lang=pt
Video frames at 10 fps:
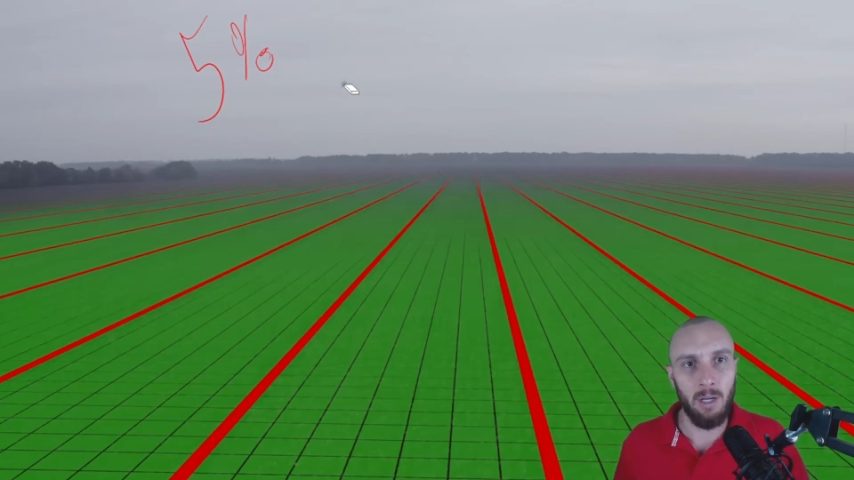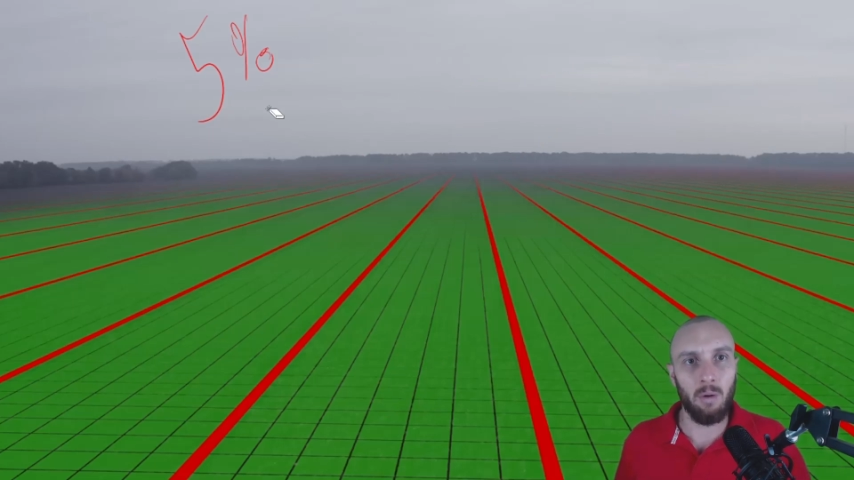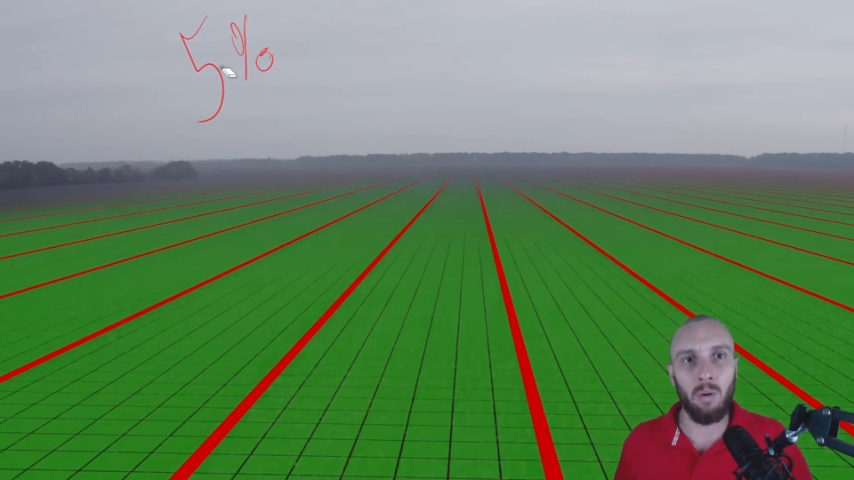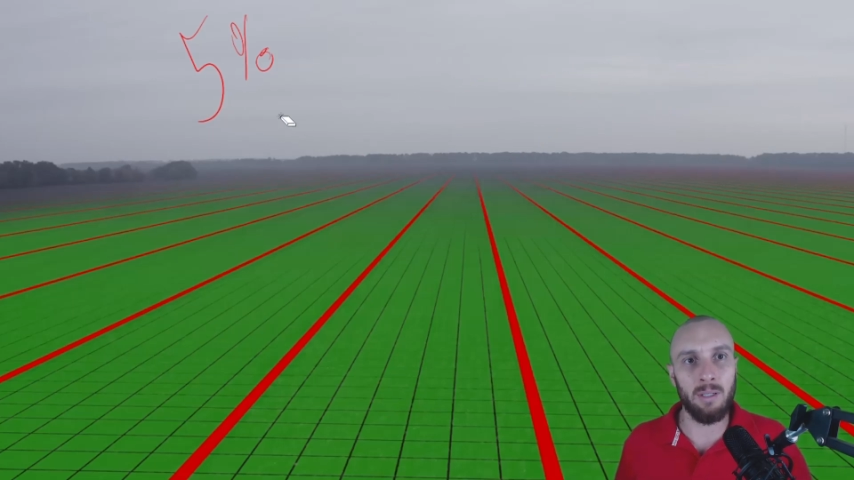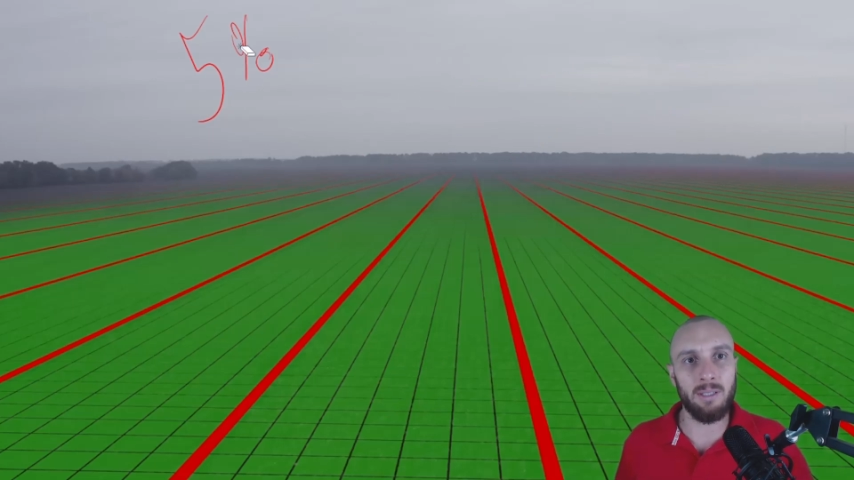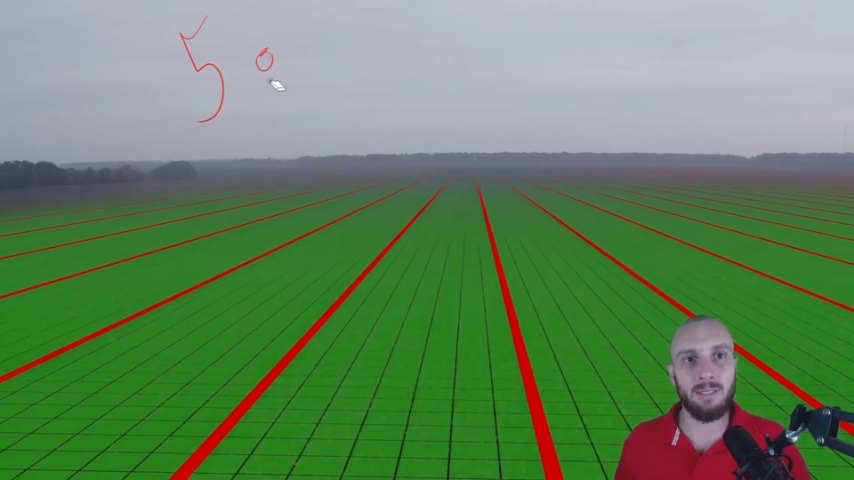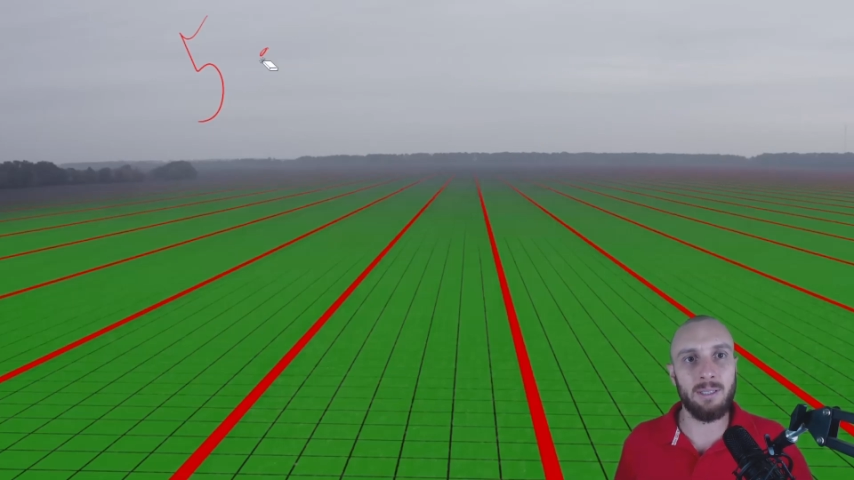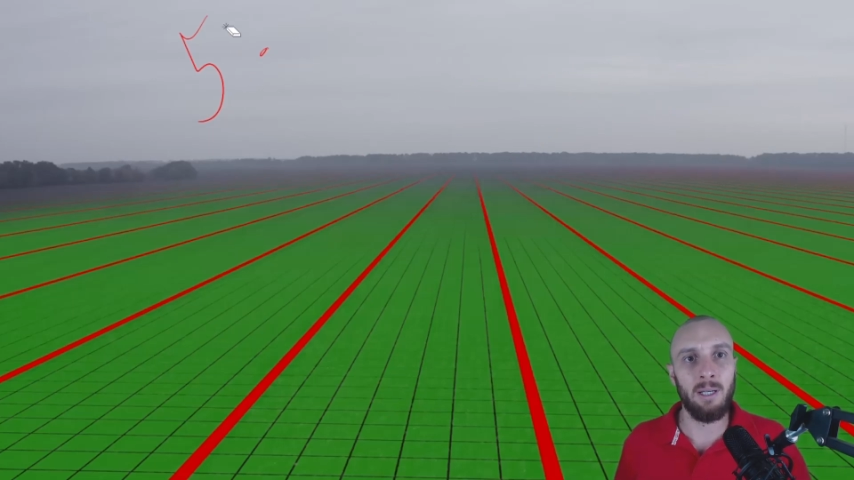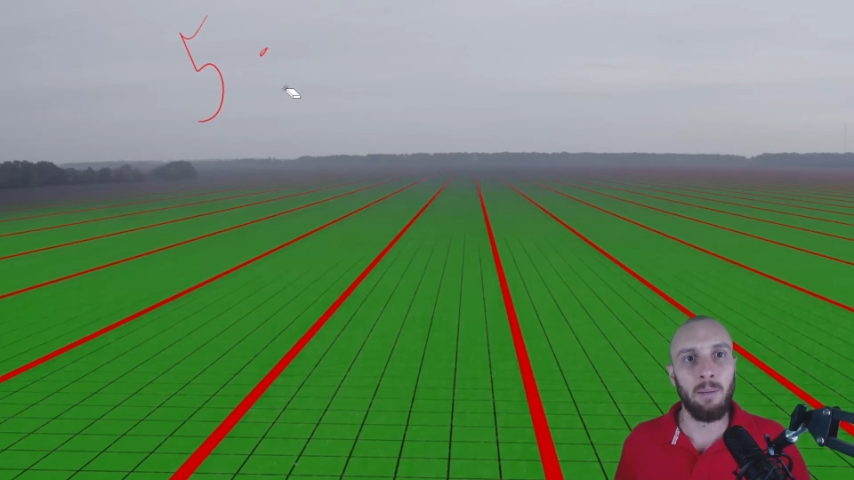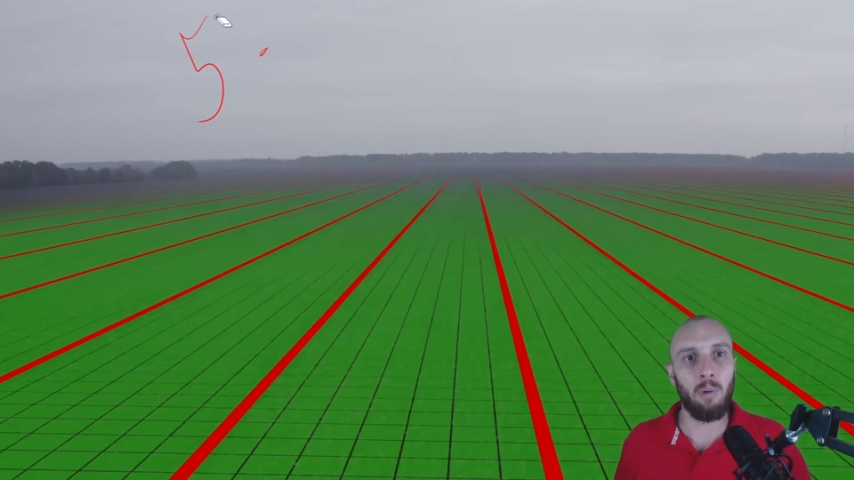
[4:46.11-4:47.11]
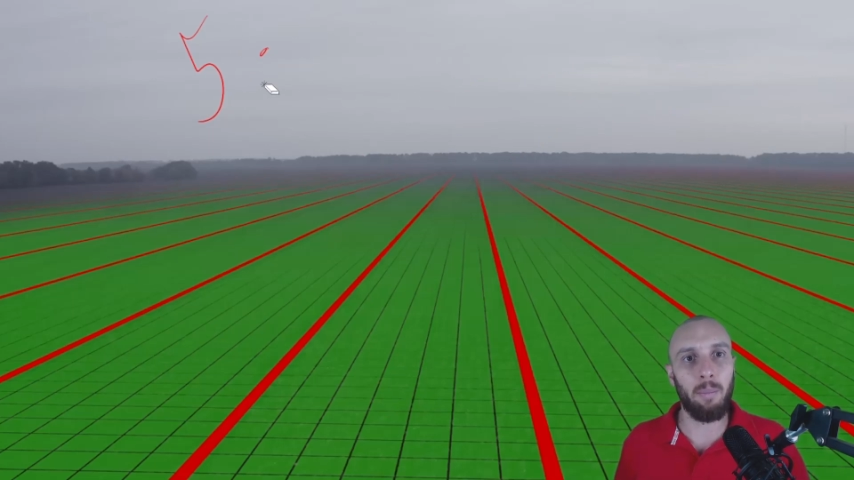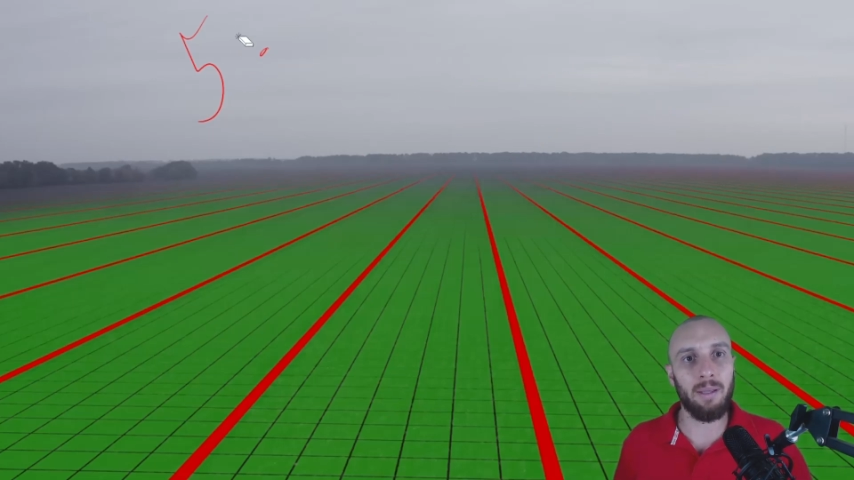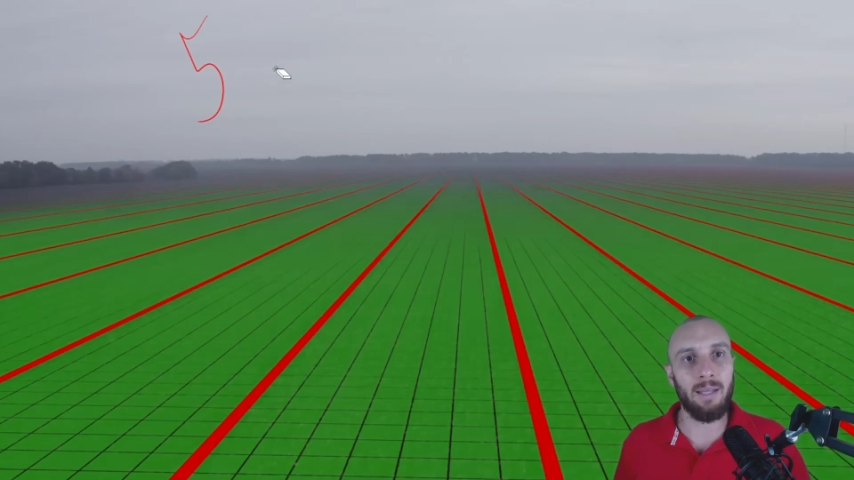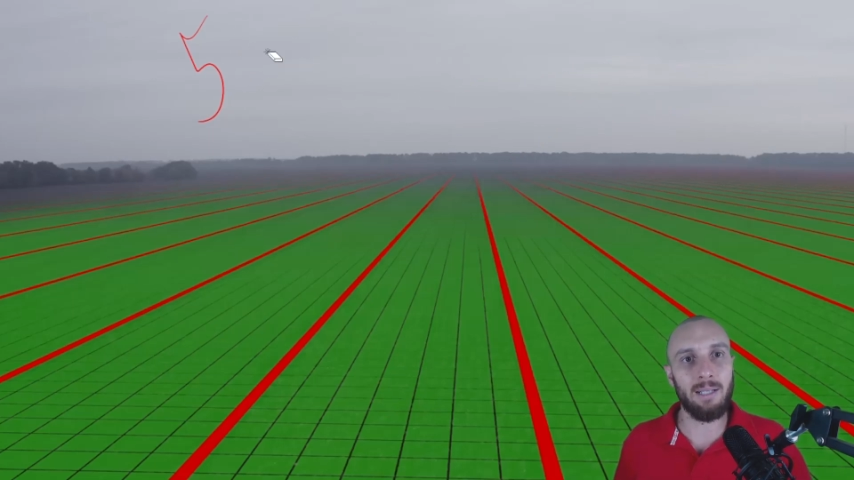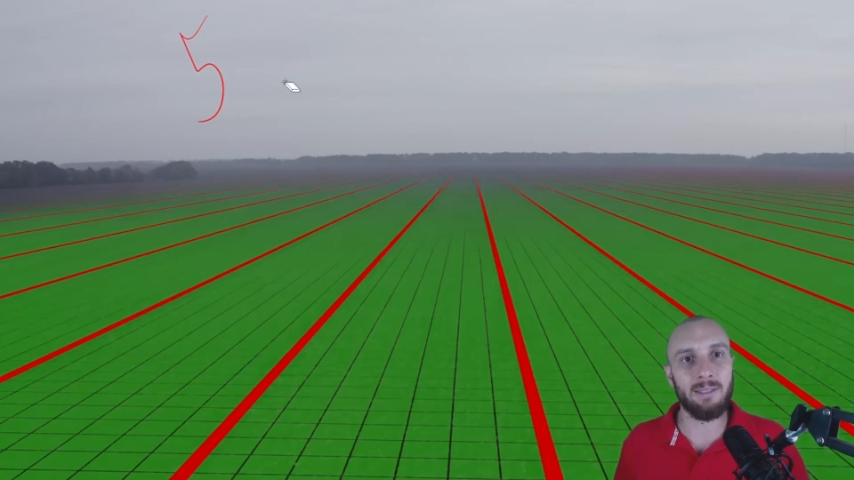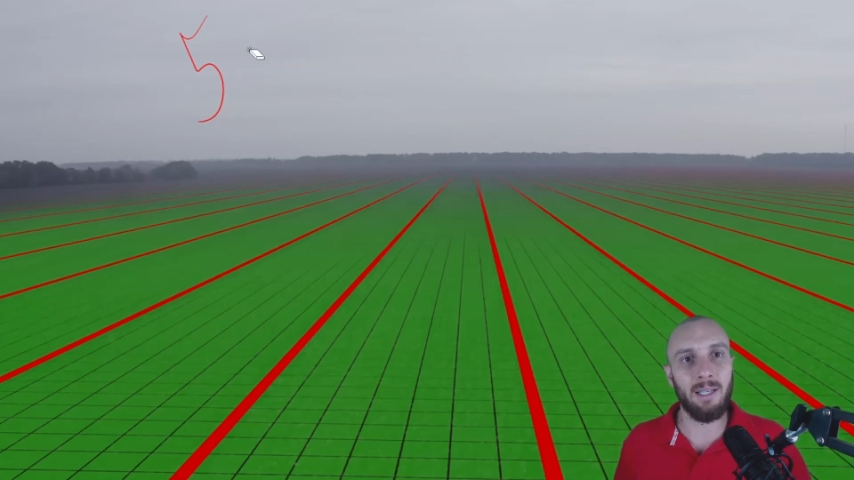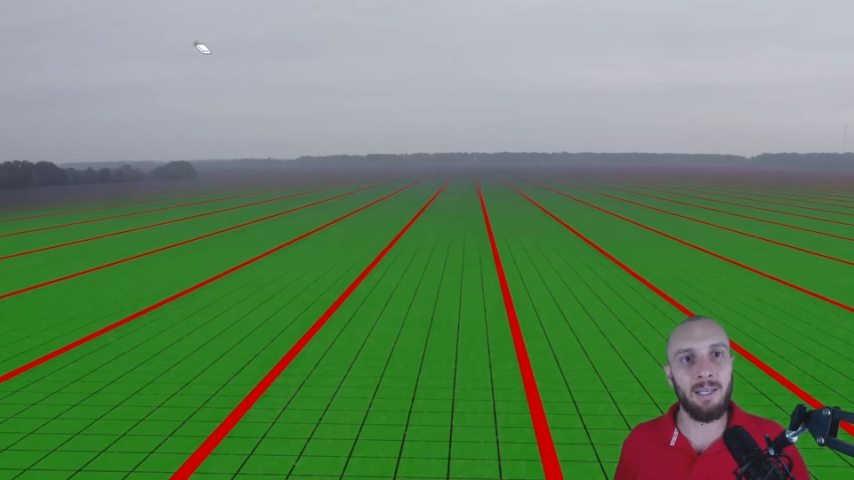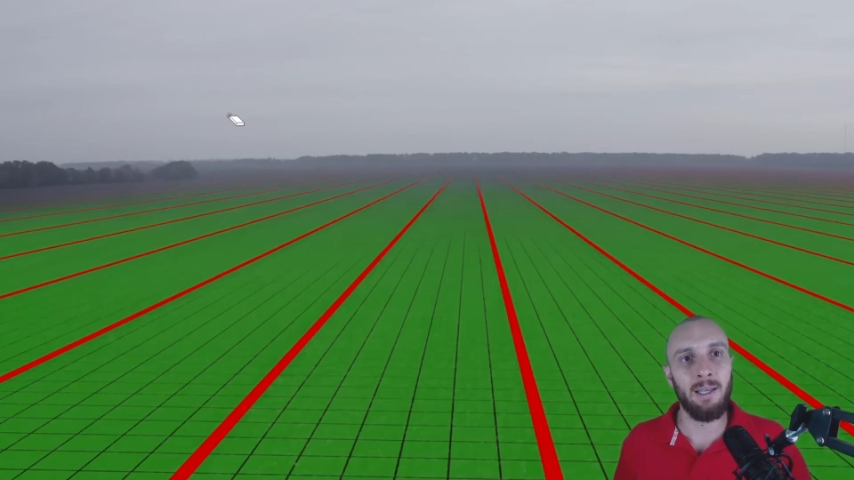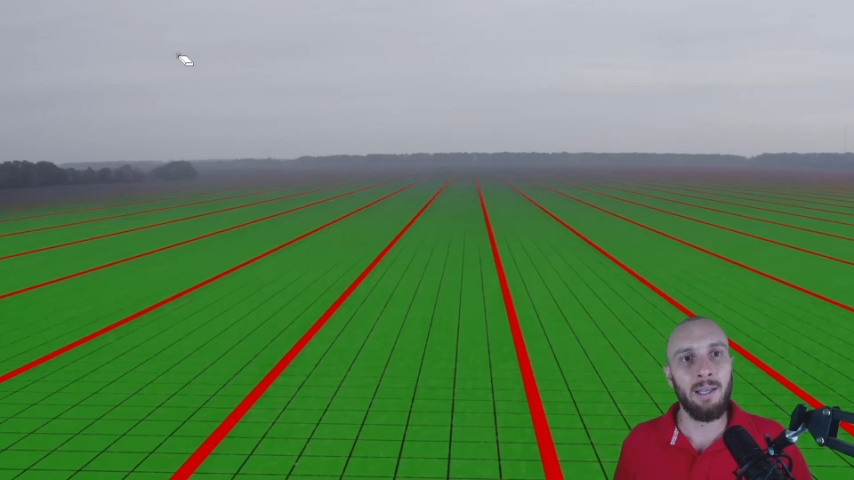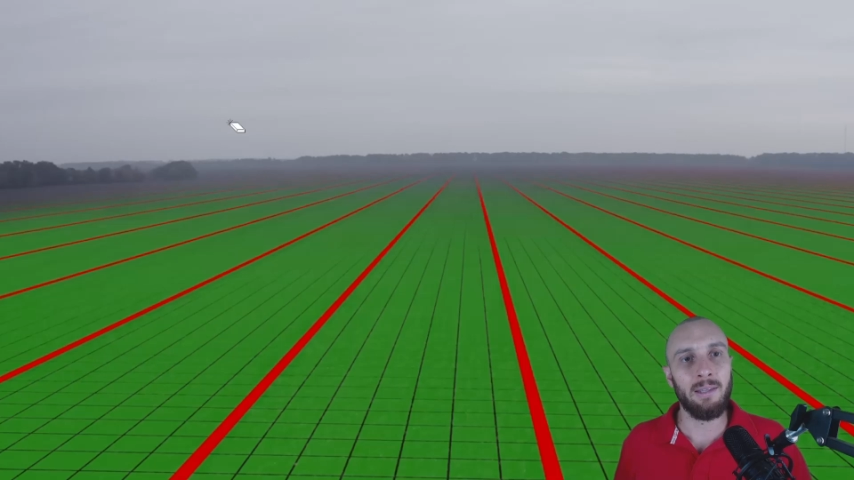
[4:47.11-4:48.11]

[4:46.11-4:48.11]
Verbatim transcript: Quantas propriedades aí